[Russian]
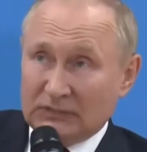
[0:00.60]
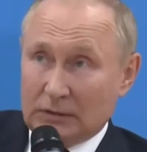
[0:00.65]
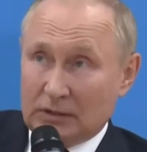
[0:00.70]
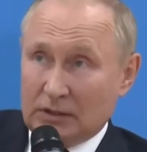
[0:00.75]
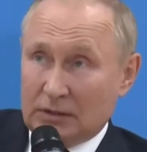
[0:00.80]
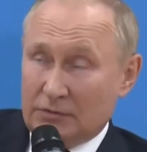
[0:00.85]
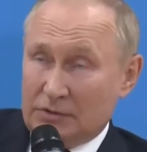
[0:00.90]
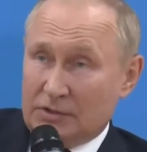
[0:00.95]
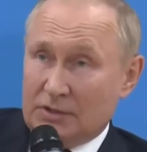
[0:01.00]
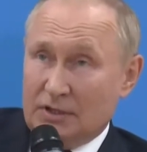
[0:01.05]

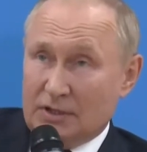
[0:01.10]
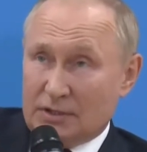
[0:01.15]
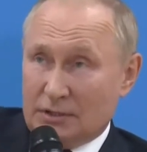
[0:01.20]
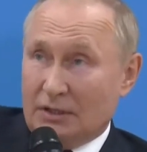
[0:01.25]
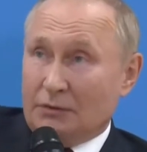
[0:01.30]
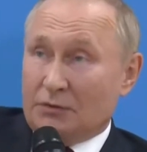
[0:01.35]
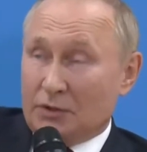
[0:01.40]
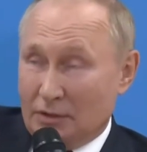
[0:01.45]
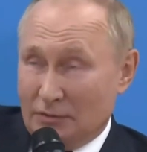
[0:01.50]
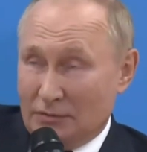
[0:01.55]
Как вы знаете,
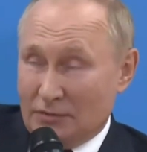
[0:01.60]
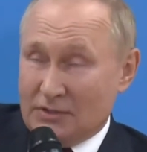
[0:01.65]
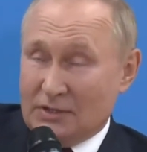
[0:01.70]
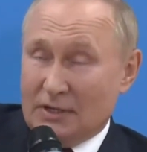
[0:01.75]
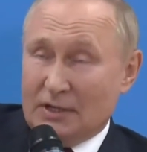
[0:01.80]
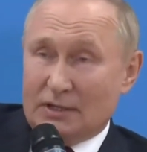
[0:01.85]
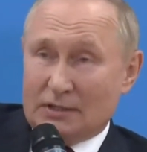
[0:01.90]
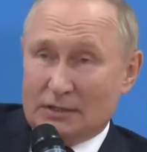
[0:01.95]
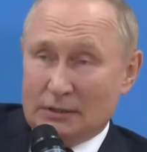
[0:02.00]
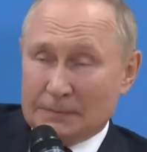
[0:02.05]
наверное,
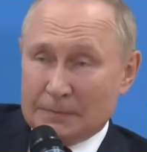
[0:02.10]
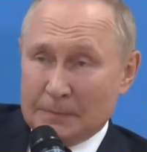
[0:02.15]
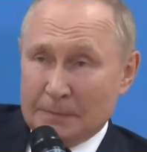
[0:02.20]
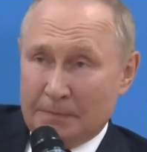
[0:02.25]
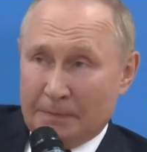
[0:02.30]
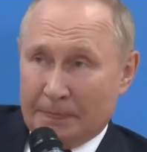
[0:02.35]
знаете,